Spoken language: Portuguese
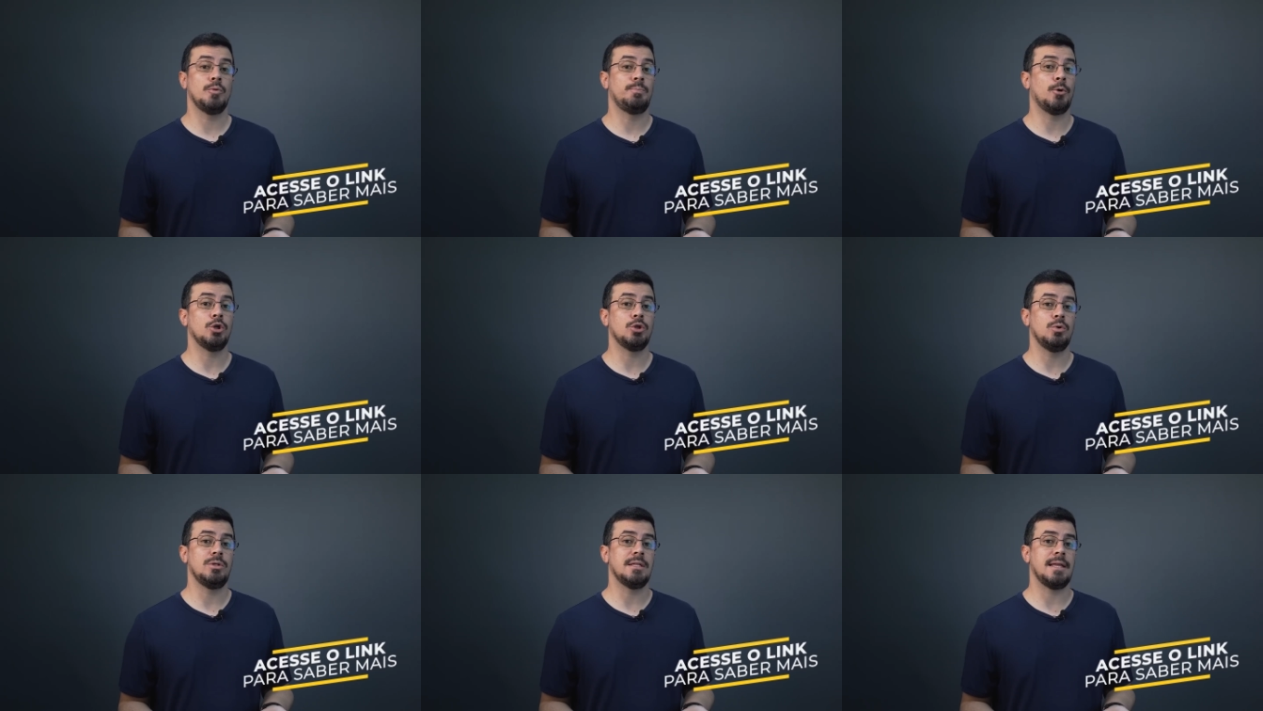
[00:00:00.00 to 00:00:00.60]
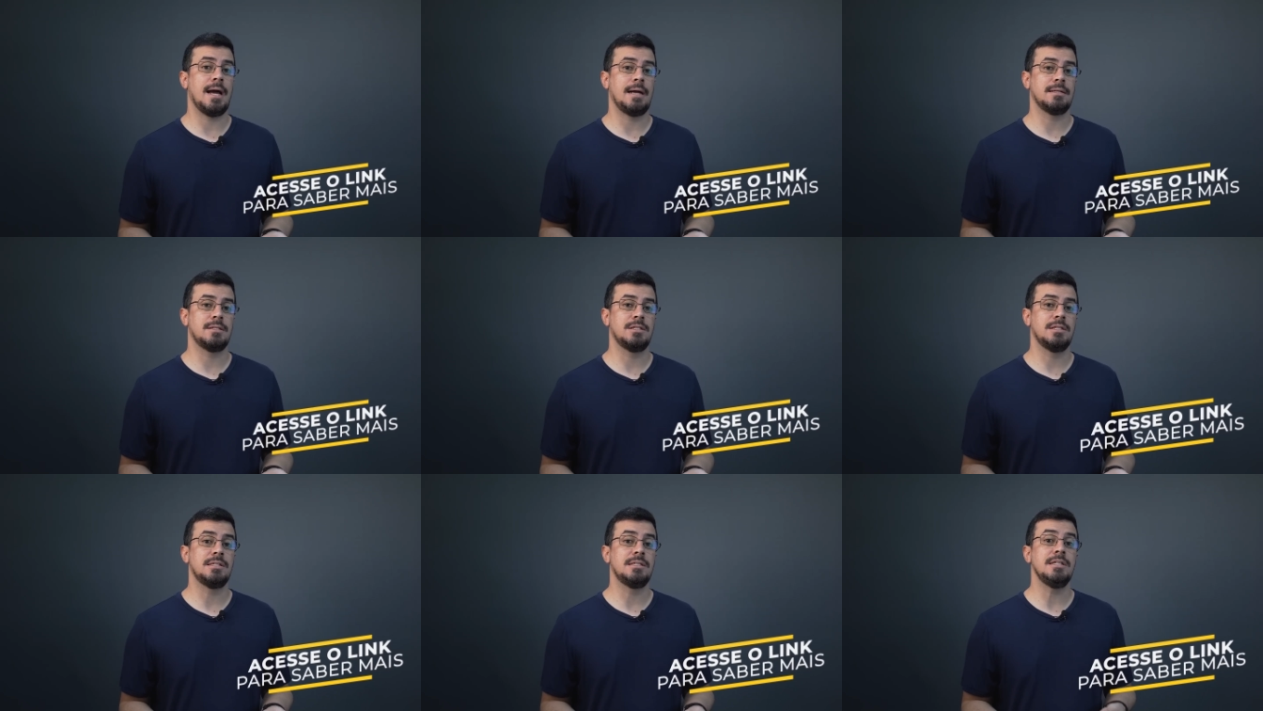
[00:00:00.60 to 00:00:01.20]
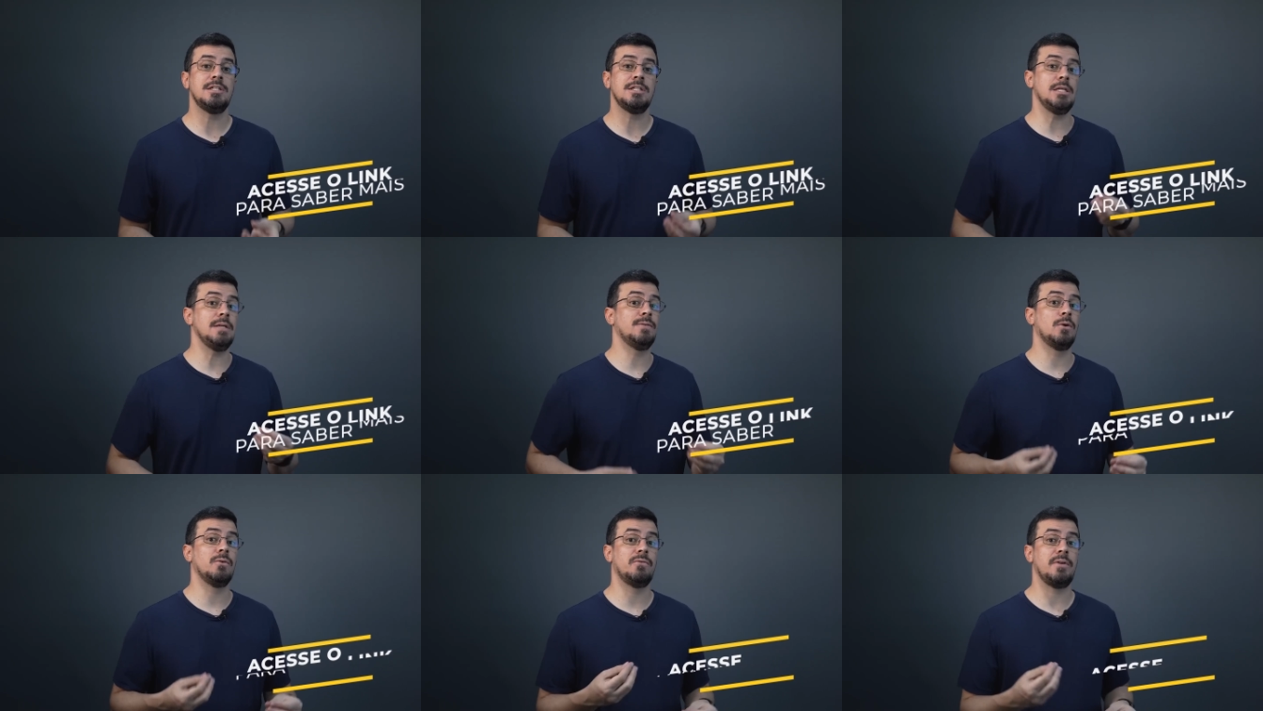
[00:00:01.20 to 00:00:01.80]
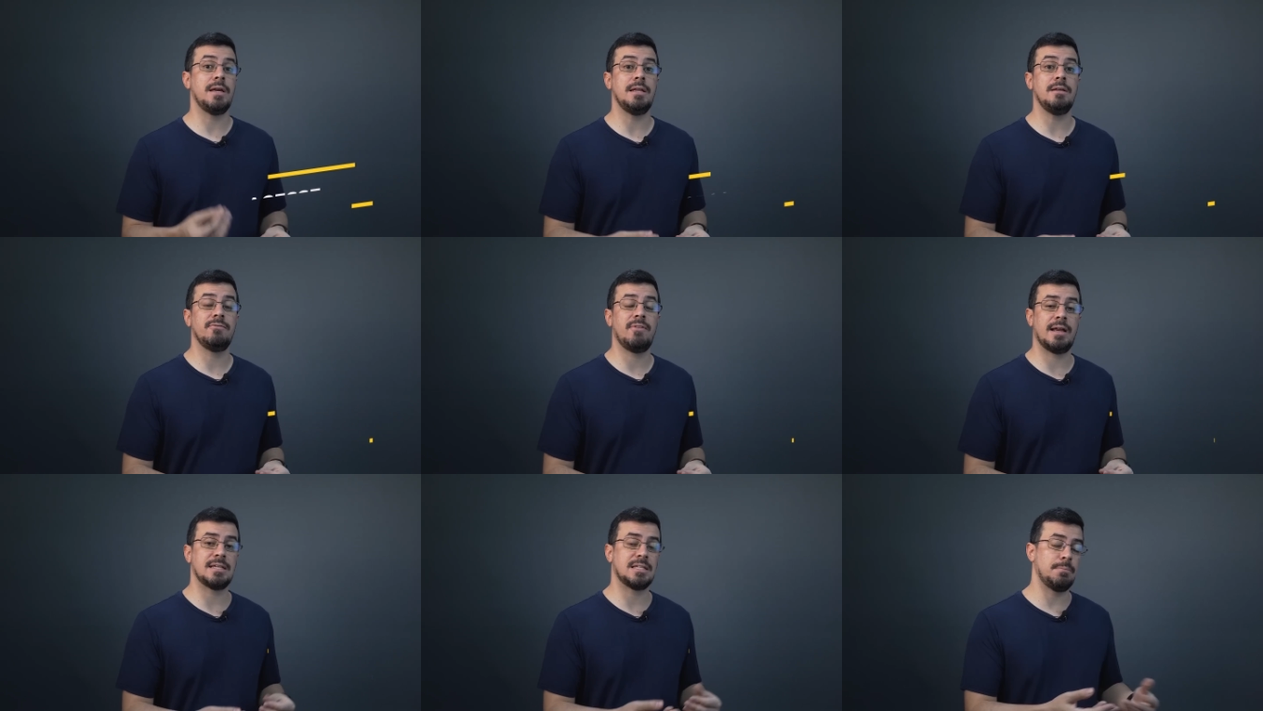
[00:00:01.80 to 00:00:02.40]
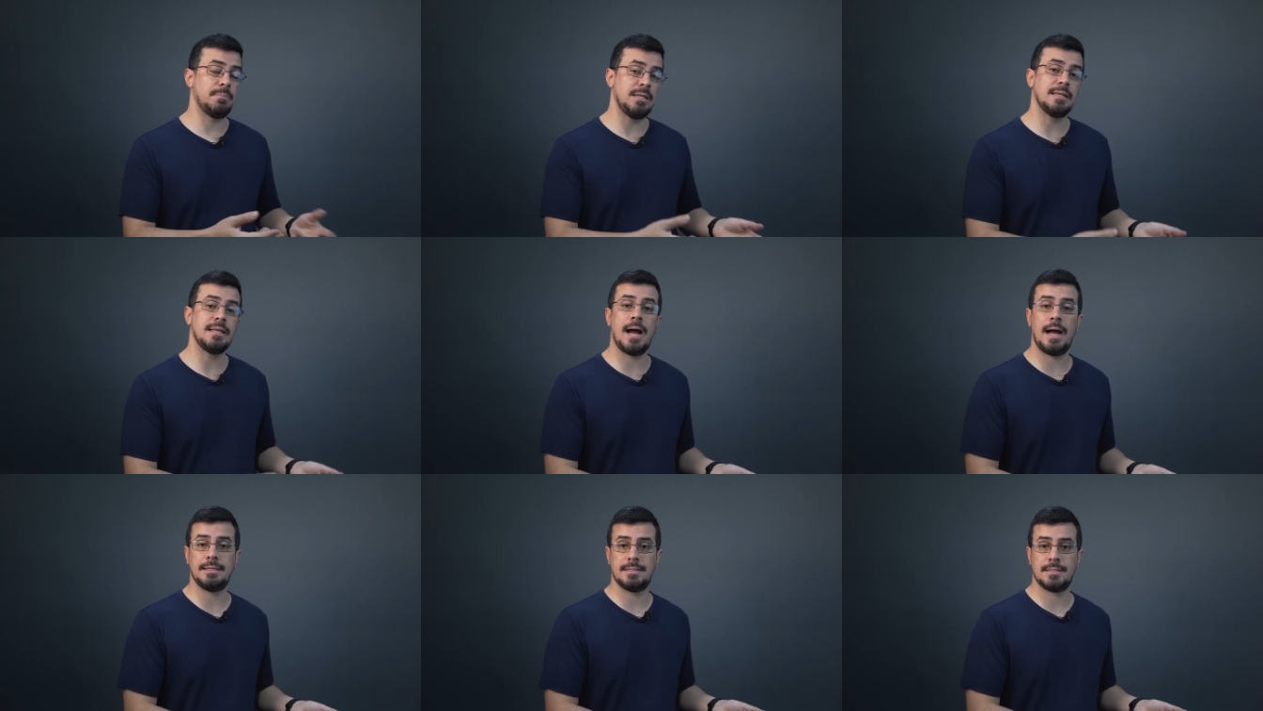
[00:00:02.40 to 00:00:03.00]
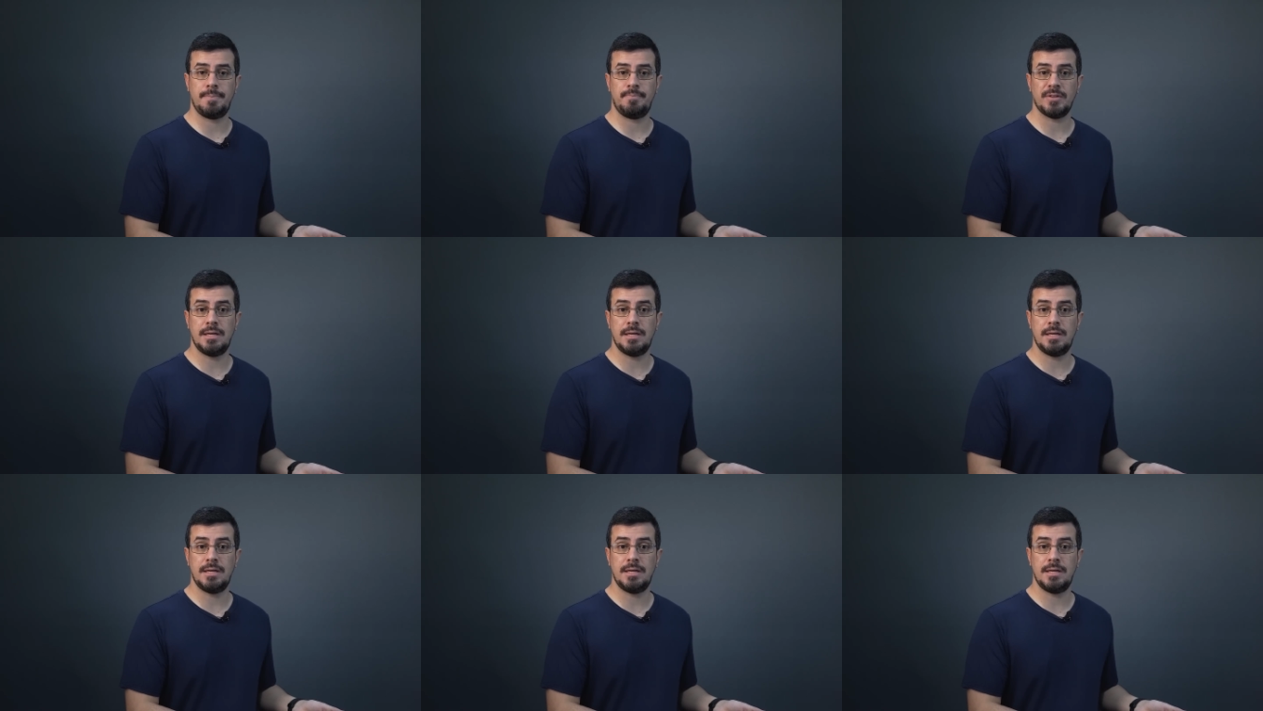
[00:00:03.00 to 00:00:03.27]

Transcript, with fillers: oportunidades de se desenvolver em várias habilidades